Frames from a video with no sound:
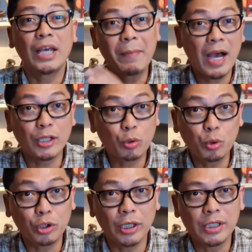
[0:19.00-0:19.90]
Yamaha
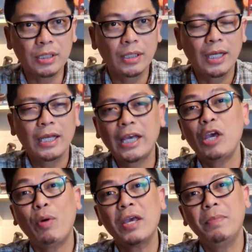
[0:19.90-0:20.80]
scooters,
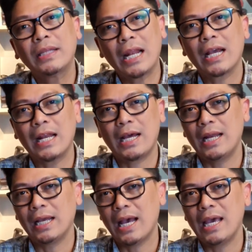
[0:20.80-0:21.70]
KYB talaga
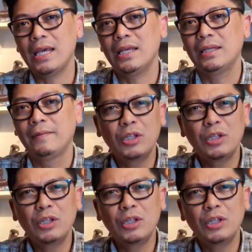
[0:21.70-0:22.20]
nakalagay.